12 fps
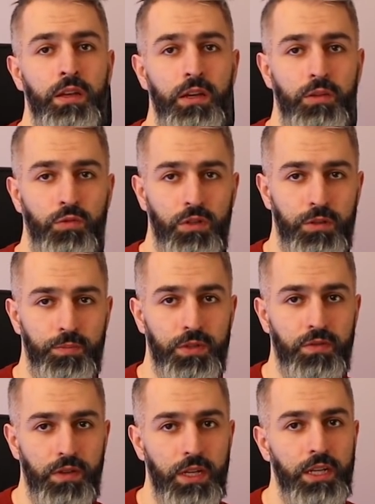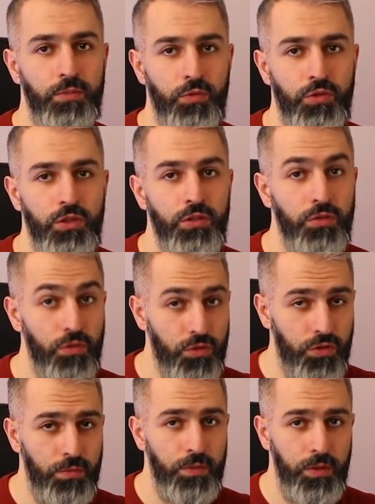которая позволяет получить
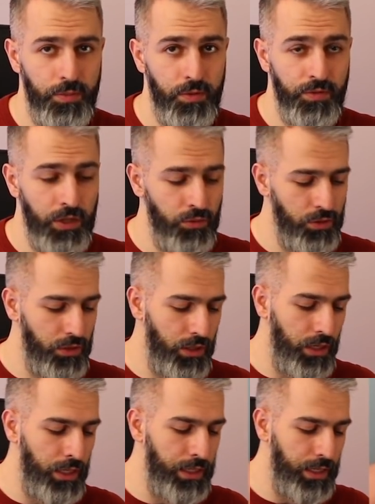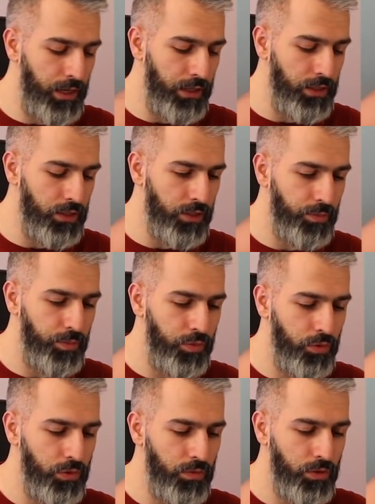доступ к криптовалюте, она хранится
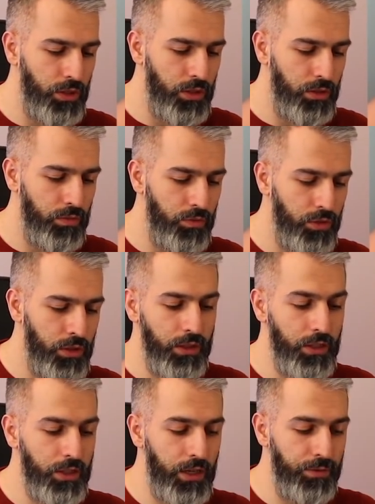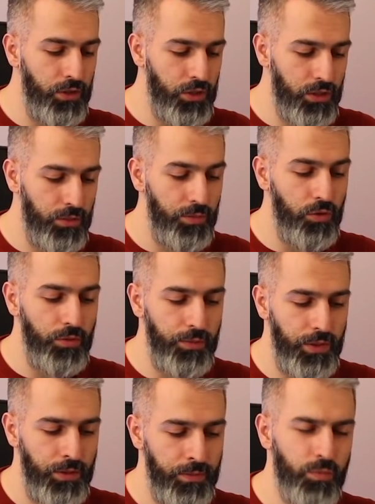под вот этой вот голографической
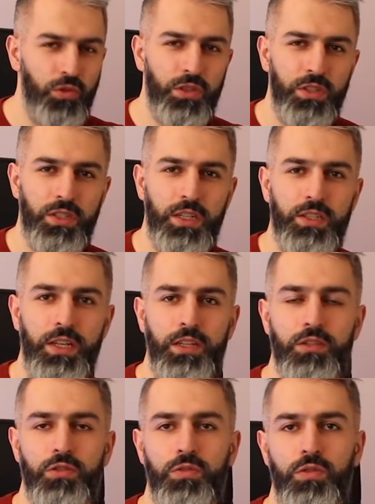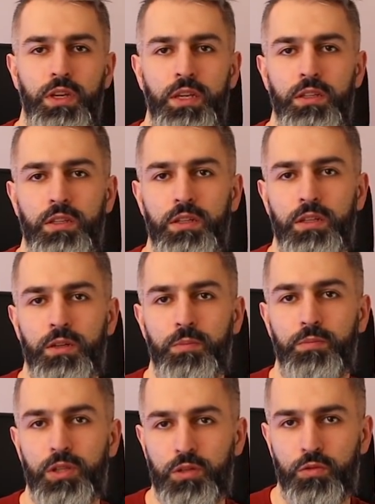пломбой. Можно сказать, что это
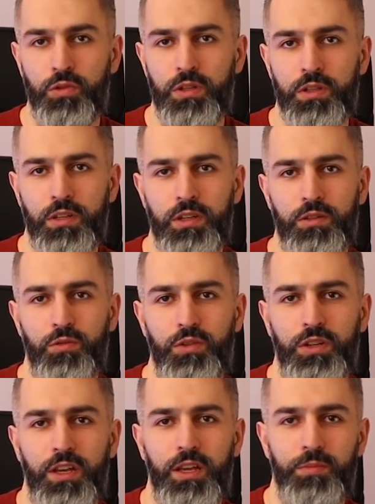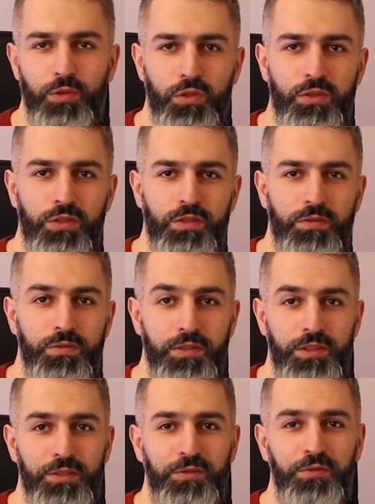биткоин, который обернут
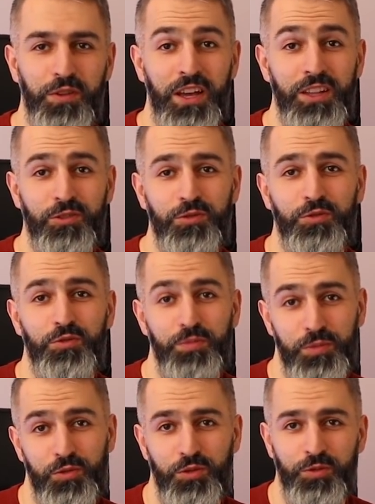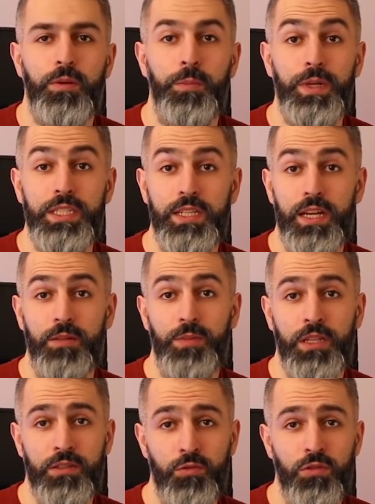в фиатную купюру. Материал
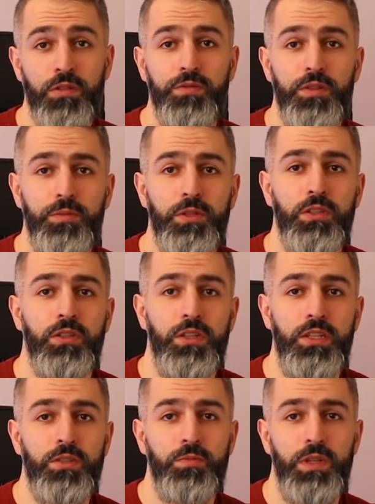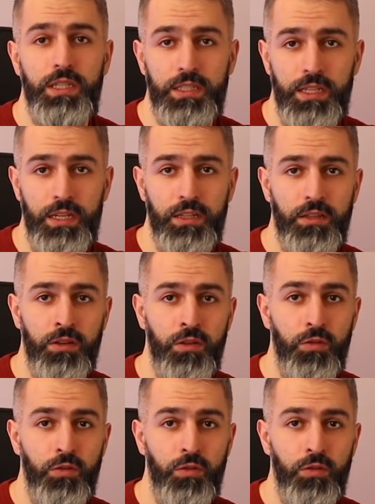банкноты выполнен из полиэтилена